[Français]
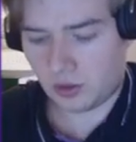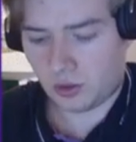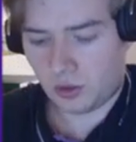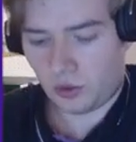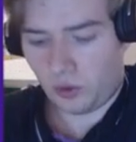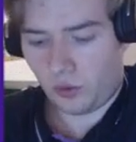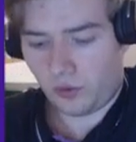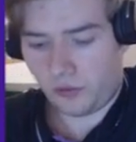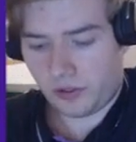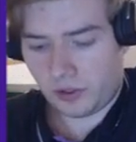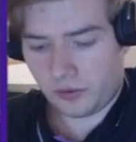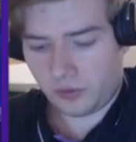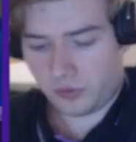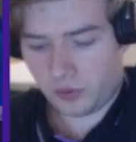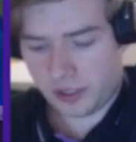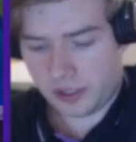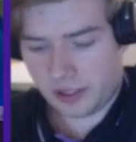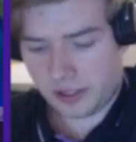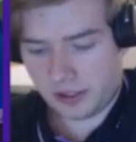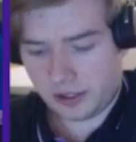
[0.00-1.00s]
On va
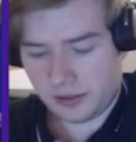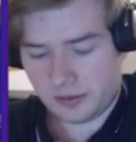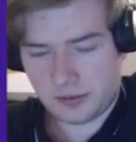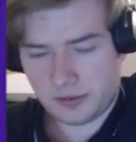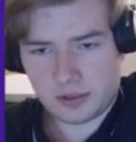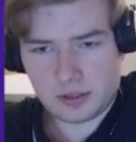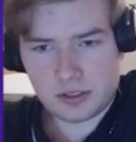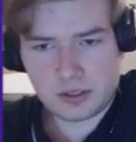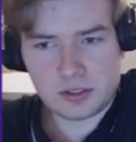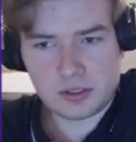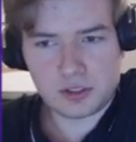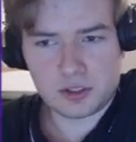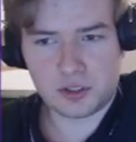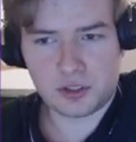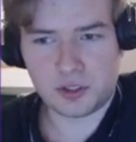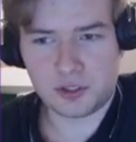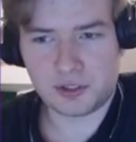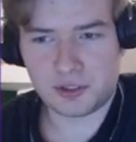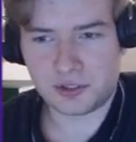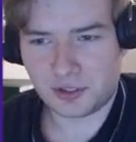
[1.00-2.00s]
envoyer
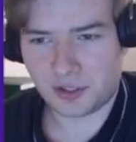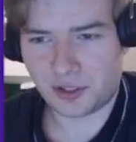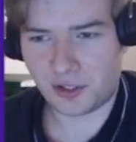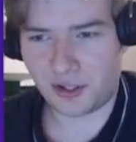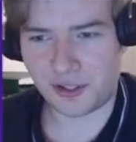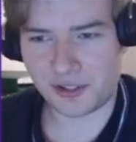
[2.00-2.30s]
euh,